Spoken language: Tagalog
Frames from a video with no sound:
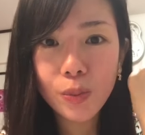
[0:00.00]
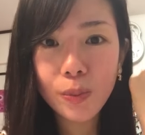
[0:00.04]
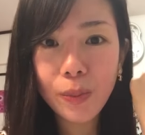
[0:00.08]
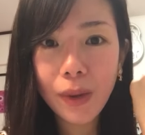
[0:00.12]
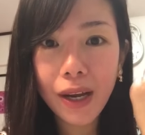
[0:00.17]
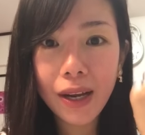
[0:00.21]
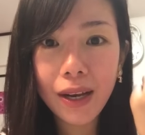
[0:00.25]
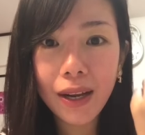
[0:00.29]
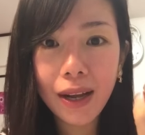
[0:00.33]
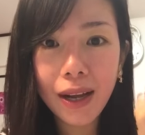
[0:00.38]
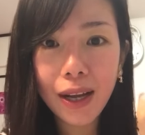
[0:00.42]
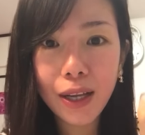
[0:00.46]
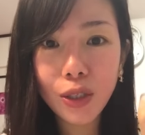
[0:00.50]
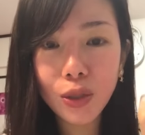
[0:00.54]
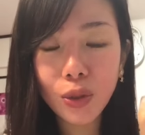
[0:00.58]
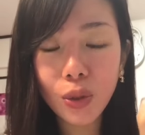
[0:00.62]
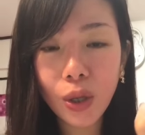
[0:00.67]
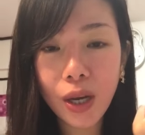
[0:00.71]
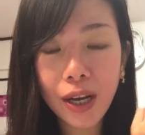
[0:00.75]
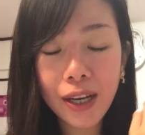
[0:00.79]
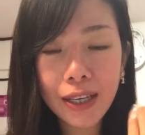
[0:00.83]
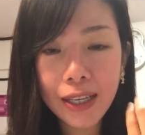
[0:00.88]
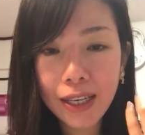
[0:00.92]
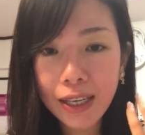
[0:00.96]
parang
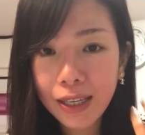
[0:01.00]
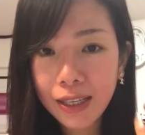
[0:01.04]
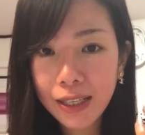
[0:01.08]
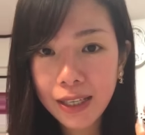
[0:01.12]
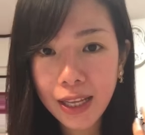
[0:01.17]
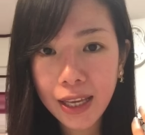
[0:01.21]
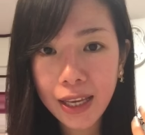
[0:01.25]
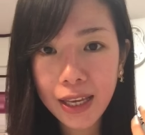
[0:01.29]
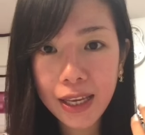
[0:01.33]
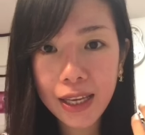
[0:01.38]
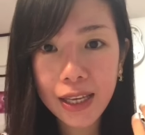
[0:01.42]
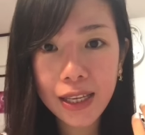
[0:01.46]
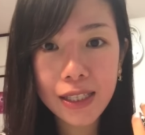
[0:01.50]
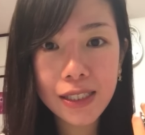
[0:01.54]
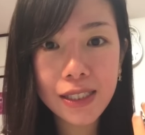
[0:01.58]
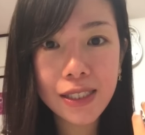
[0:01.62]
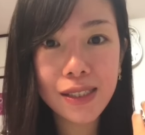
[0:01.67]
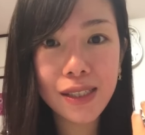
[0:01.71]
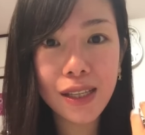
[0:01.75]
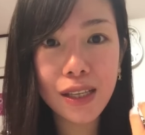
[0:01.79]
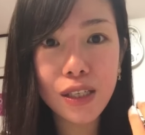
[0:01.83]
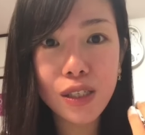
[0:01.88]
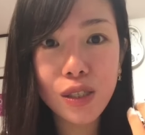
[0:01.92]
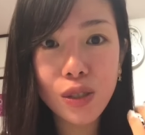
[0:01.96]
ano, ang
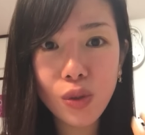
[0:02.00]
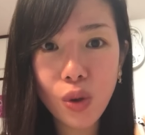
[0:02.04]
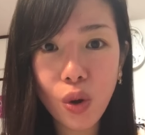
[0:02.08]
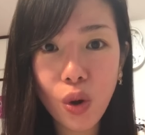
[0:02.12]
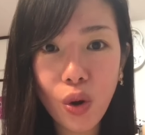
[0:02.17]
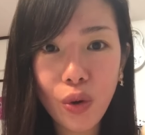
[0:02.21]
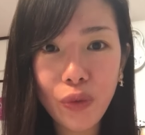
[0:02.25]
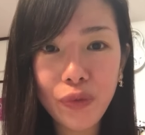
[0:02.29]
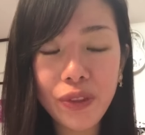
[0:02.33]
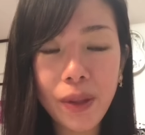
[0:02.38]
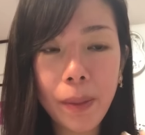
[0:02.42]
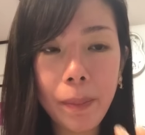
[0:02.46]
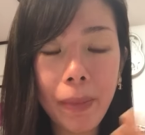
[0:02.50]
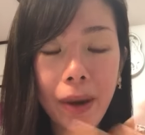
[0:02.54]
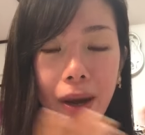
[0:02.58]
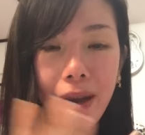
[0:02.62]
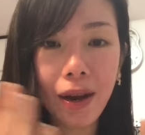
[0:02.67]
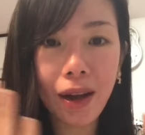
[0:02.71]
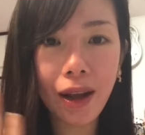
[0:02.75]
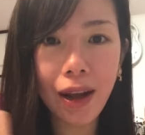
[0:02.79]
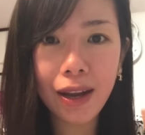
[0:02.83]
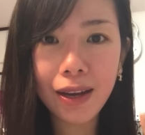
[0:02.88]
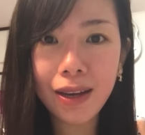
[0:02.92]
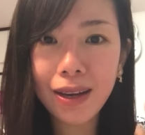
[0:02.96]
kinis, na soft, na
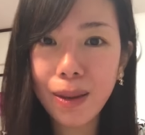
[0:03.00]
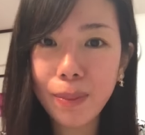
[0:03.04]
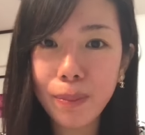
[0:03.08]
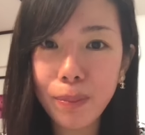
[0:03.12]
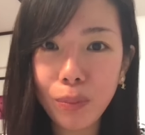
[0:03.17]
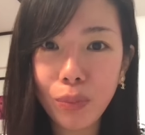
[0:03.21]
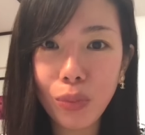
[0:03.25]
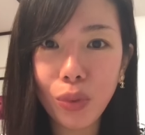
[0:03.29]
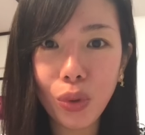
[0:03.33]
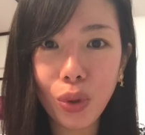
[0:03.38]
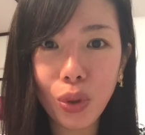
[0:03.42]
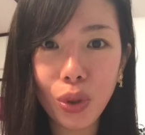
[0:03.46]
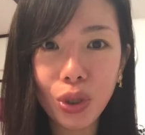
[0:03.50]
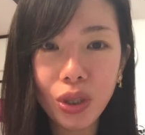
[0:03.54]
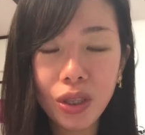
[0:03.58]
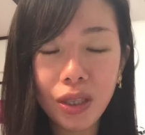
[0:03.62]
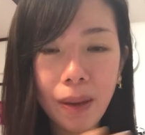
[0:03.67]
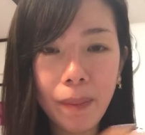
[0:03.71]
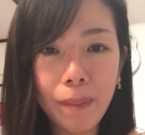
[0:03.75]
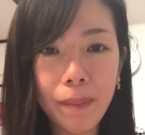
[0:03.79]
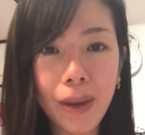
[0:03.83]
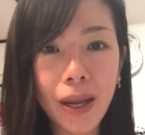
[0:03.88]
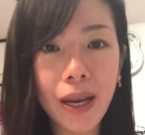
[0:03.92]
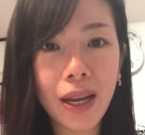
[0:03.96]
parang ang lambot
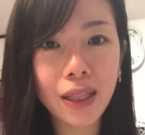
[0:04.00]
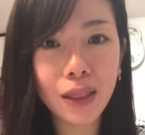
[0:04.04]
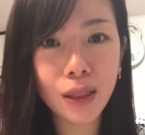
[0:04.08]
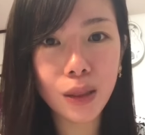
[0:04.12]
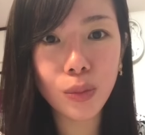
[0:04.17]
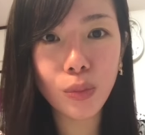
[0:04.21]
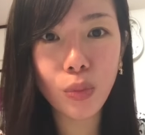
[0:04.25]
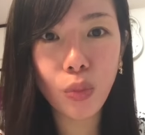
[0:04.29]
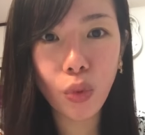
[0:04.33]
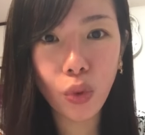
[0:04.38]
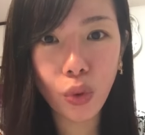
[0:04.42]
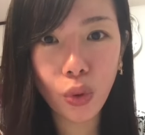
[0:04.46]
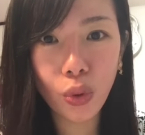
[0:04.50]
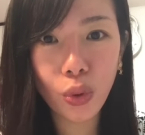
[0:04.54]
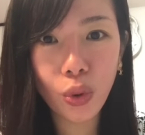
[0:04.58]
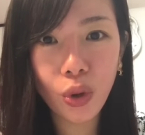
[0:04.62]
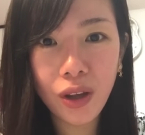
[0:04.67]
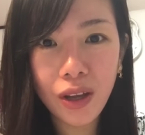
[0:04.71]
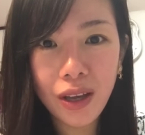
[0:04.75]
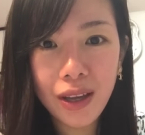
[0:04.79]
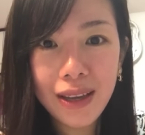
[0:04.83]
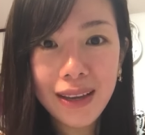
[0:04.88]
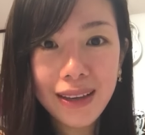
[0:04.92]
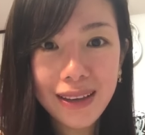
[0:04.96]
ng balat mo.
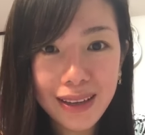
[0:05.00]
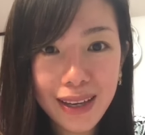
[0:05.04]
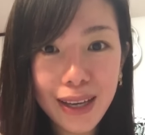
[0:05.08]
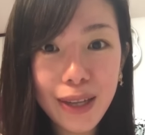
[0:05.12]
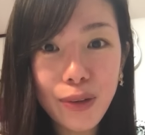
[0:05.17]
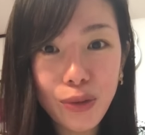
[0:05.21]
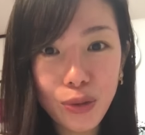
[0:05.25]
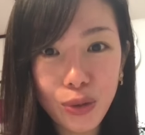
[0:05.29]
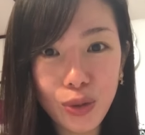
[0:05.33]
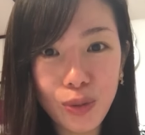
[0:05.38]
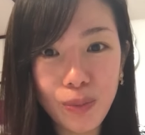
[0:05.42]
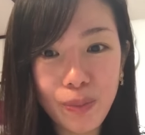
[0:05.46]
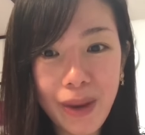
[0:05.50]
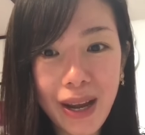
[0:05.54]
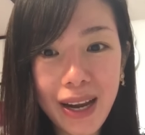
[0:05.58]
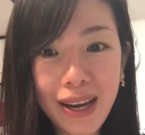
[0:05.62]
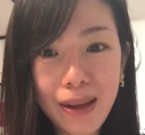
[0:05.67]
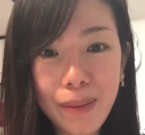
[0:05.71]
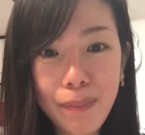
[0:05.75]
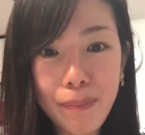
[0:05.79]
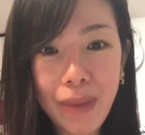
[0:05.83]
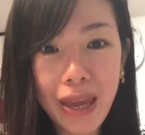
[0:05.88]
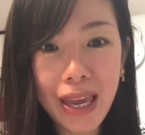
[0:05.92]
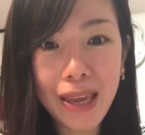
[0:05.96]
Ganun,
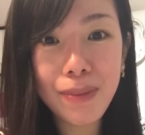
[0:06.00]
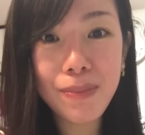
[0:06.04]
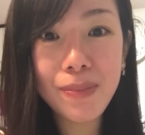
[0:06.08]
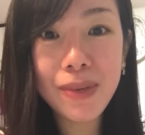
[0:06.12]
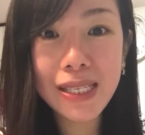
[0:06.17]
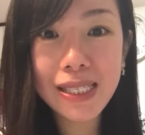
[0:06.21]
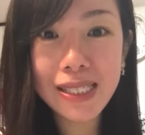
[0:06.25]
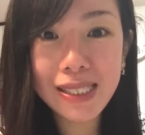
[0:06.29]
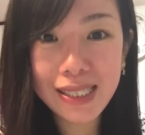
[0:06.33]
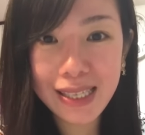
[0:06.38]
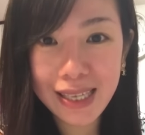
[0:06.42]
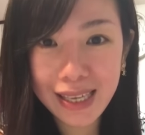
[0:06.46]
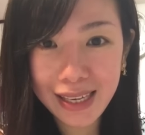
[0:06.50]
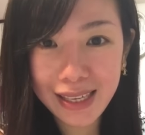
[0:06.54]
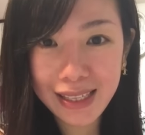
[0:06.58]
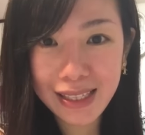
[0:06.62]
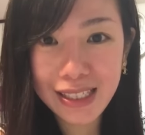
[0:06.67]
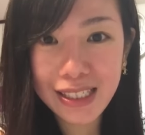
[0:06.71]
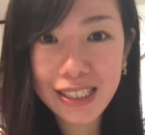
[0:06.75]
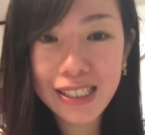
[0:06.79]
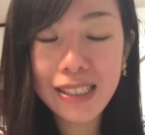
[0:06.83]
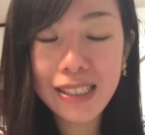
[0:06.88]
parang baby skin